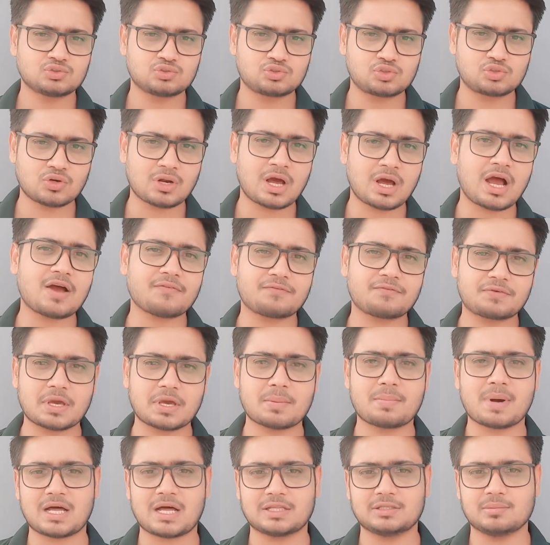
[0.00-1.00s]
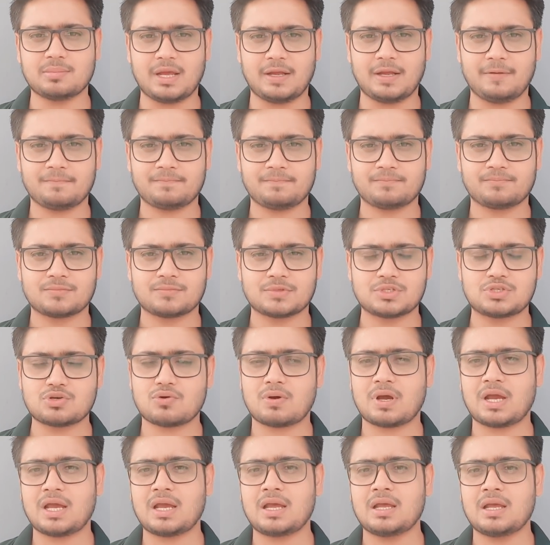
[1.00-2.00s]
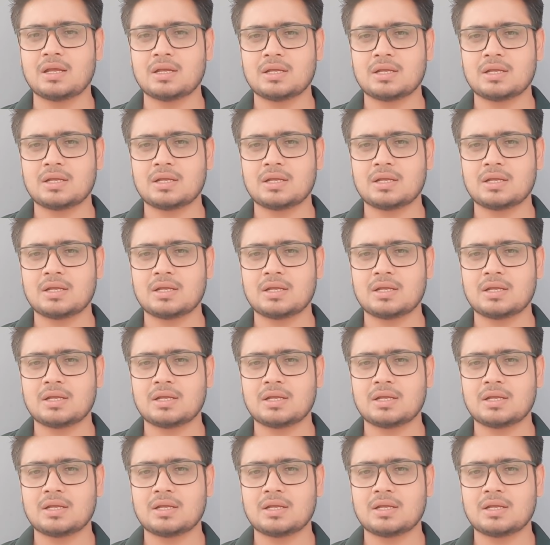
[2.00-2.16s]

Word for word: चुनाव के बाद में जो है